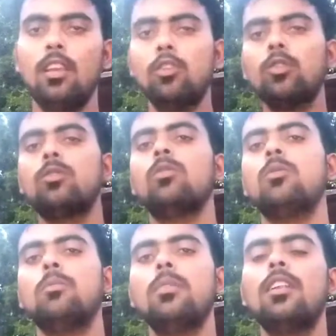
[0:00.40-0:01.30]
हेलो दोस्तों
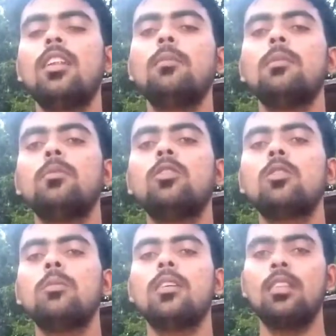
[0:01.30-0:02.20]
मेरा नाम है पुनीत
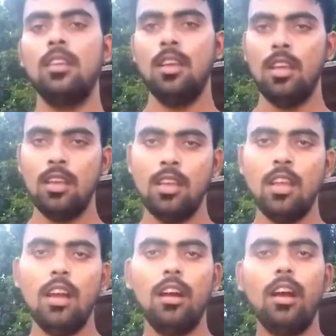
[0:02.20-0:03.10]
कुमार
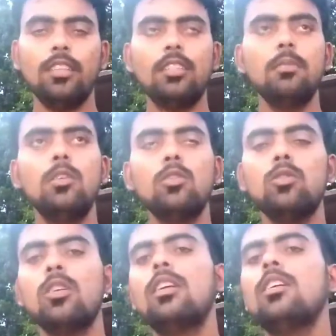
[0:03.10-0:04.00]
आज की वीडियो
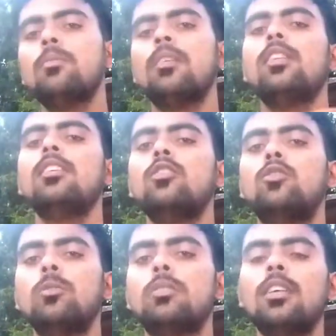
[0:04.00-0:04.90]
जो है मेनली
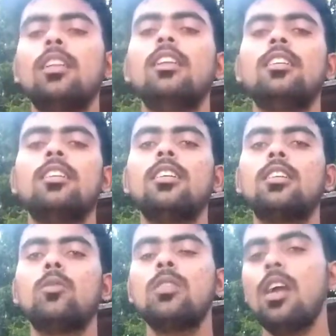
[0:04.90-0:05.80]
यूट्यूब से ही रिलेटेड है
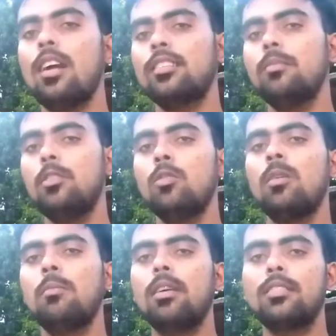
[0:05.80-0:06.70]
क्योंकि आज की वीडियो में
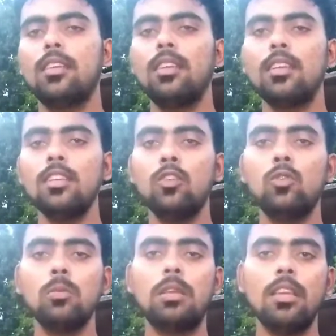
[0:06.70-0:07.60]
हम बात करेंगे
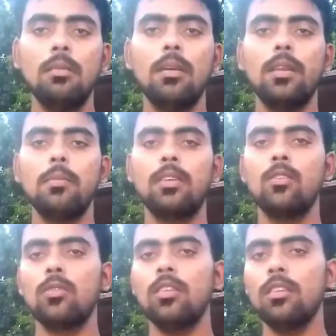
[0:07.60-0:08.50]
यूट्यूब के ही बारे में
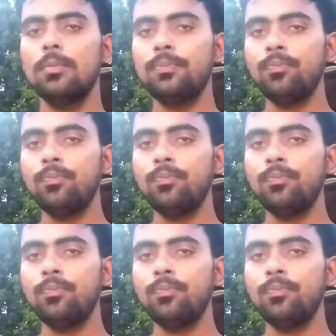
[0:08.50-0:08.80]
क्योंकि